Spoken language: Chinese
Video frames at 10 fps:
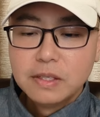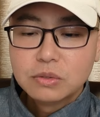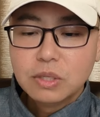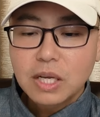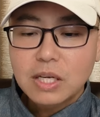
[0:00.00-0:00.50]

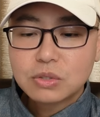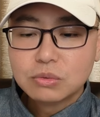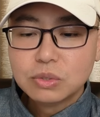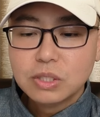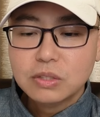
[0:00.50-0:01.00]
所以腊
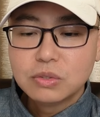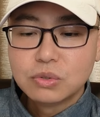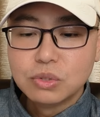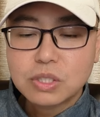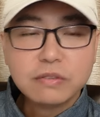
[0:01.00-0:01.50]
戍的
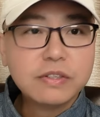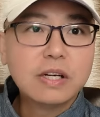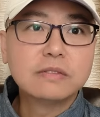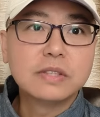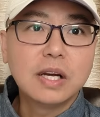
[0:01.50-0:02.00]
局势非
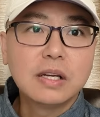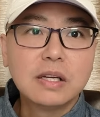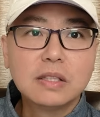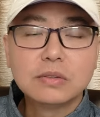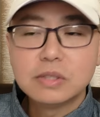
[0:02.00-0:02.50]
常复杂
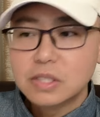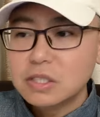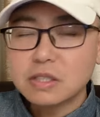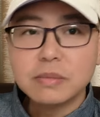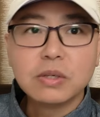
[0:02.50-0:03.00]
啊，就是
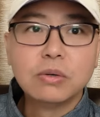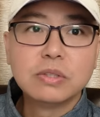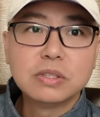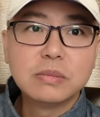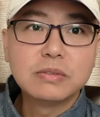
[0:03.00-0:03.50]
你怎么
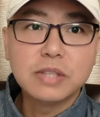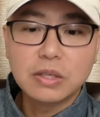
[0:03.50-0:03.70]
控制这么复